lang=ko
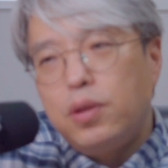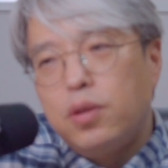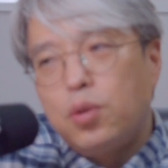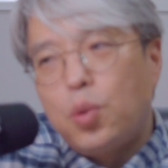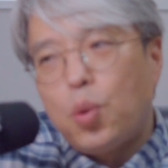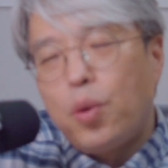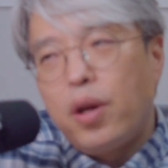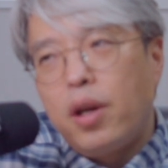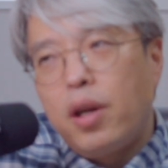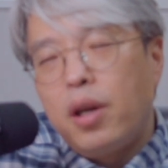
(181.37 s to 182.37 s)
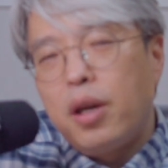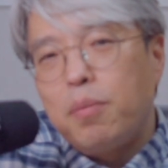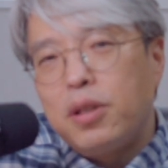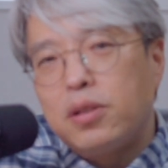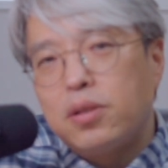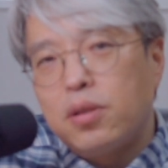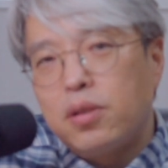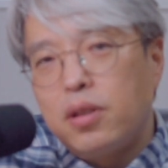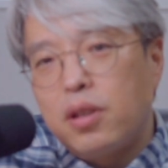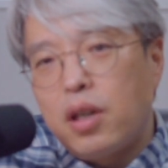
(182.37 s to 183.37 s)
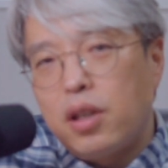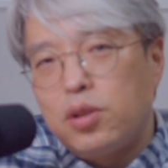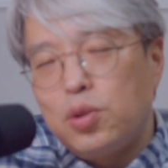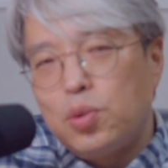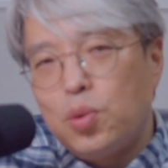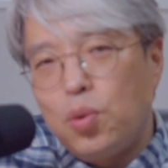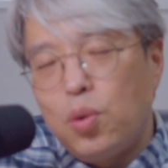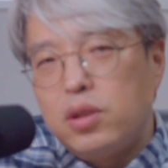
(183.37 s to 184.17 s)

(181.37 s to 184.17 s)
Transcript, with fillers: 있는 교회 믹서를 가지고